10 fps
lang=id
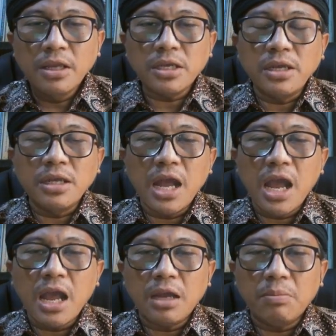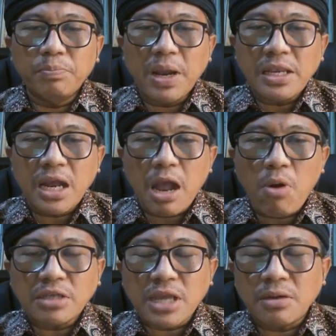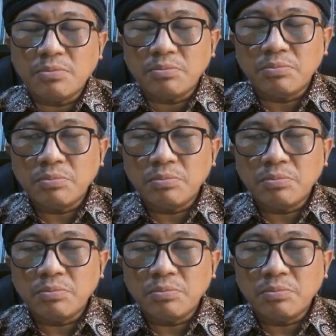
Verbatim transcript: sehingga banyak kawasan